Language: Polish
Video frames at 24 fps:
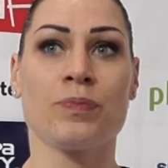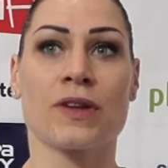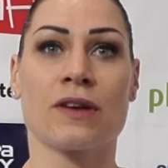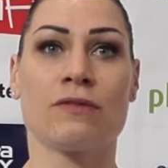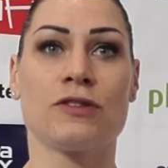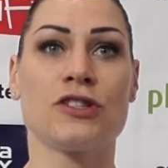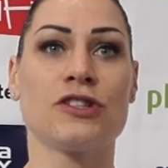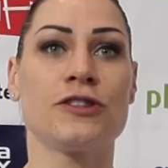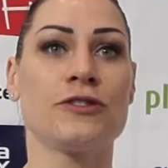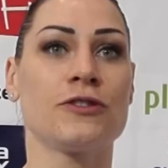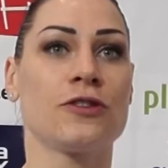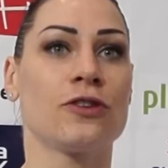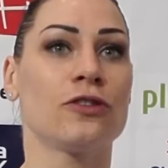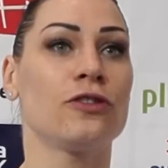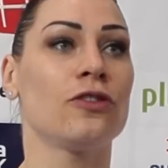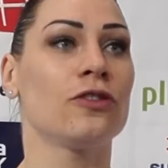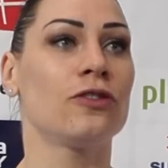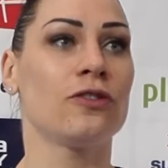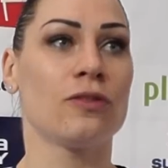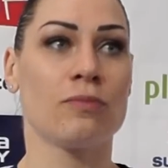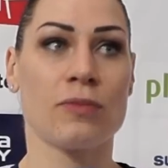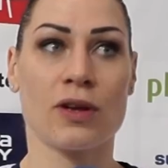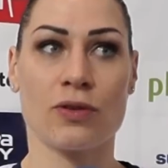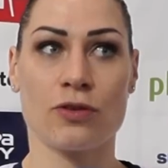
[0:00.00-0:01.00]
Wszystko to,
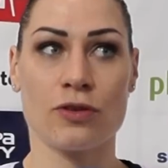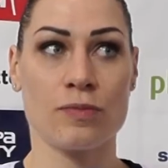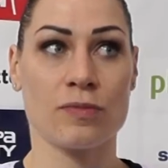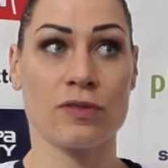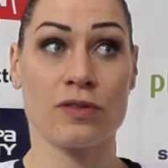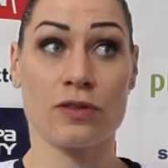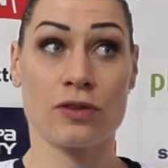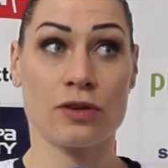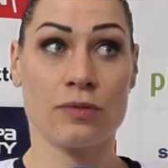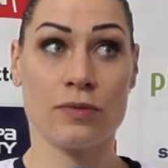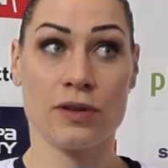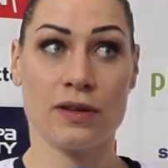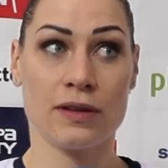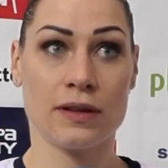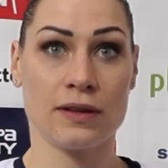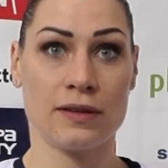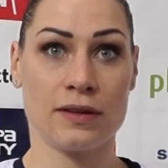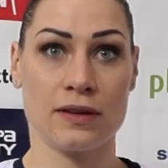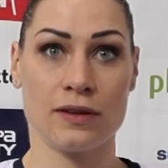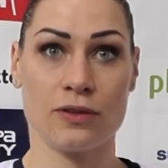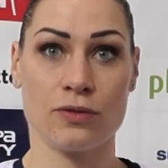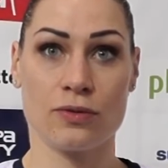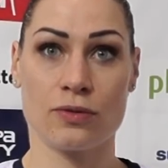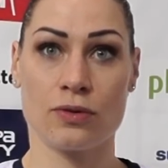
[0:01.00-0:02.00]
co miałyśmy zrobić na
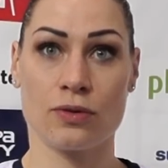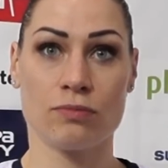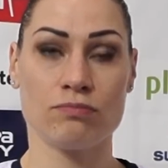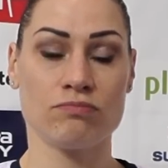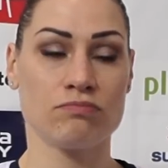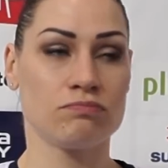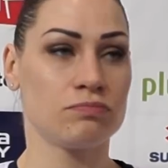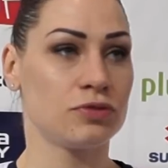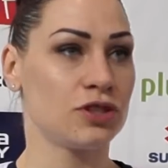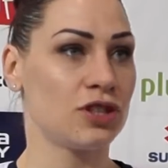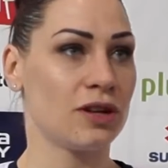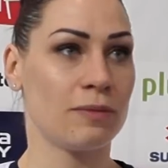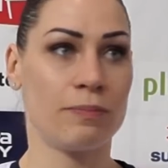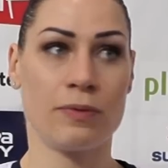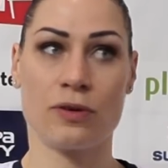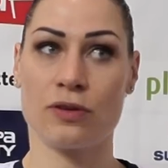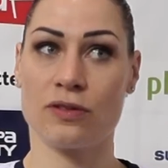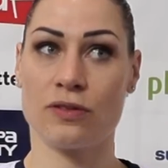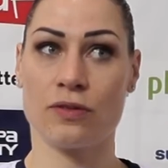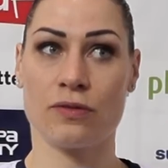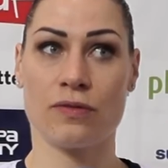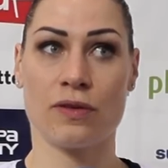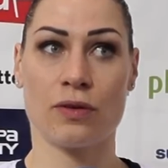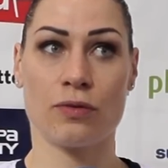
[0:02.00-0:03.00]
treningu,
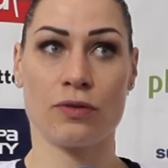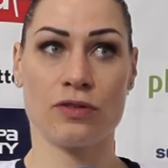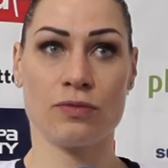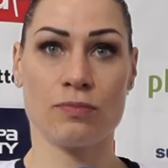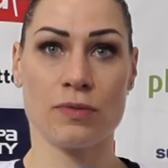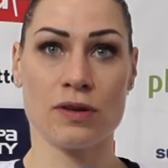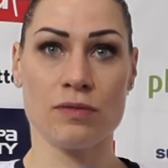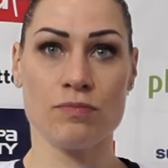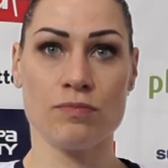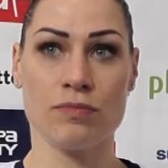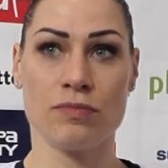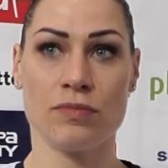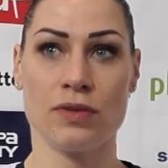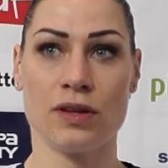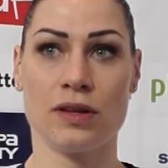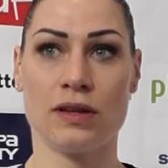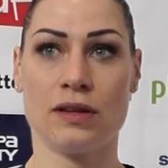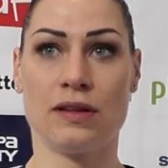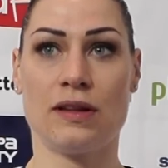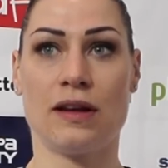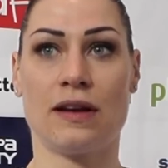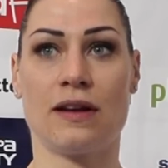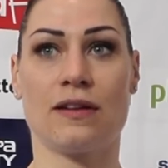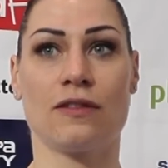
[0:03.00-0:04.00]
przepracowałyśmy
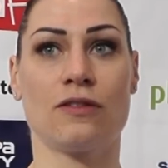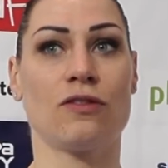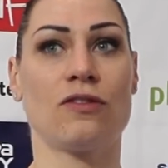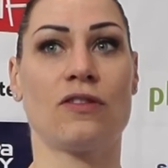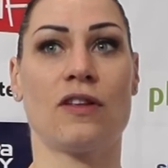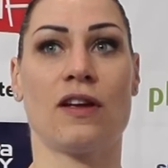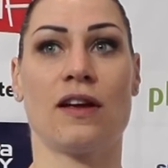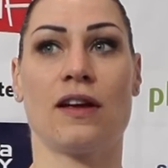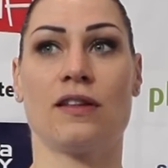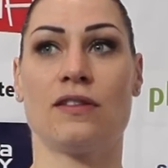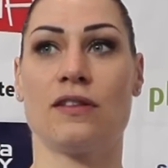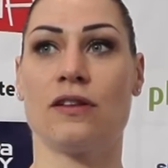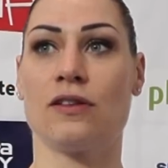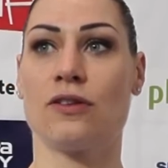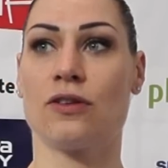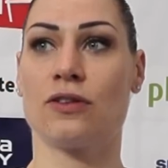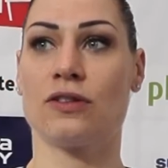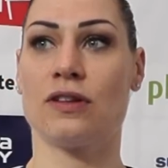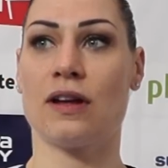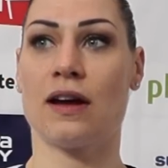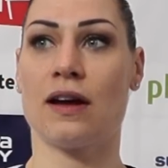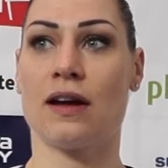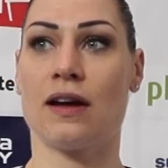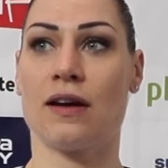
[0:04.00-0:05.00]
i teraz zostaje
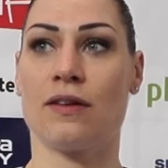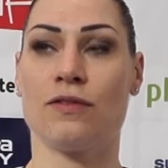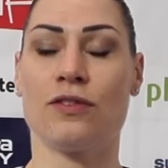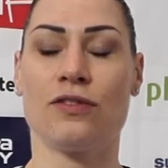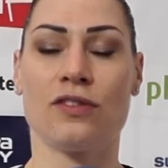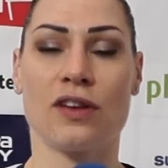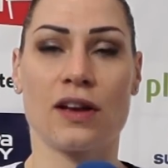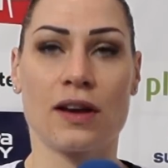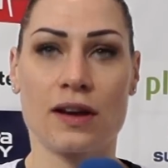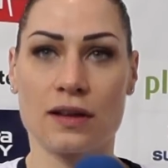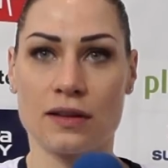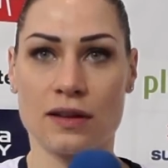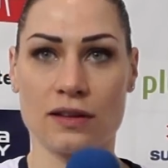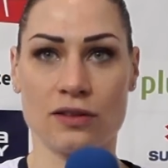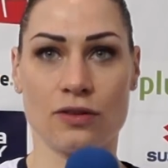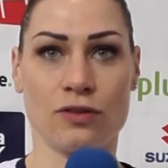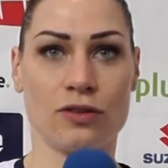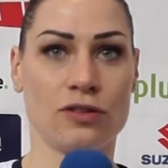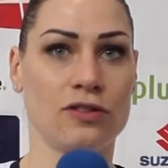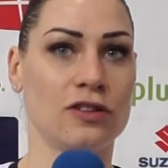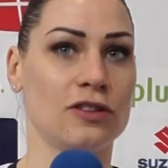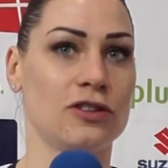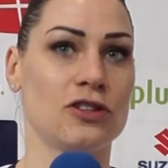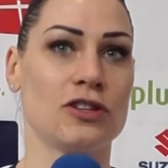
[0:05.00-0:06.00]
tylko ta wisienka na
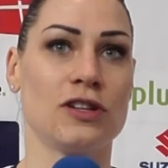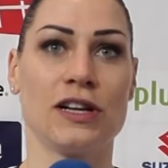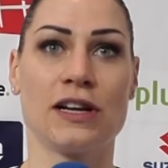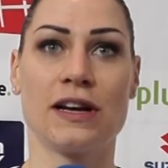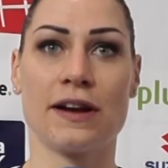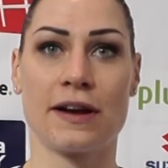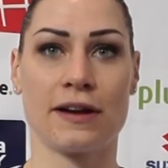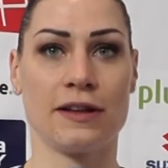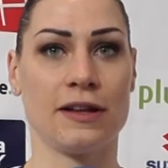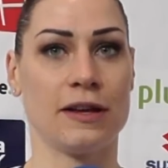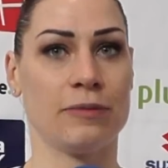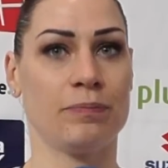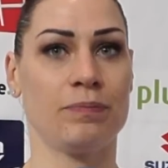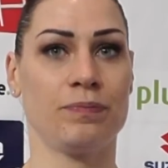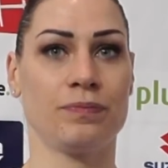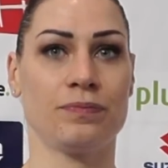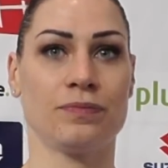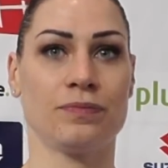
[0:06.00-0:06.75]
torcie, czyli granie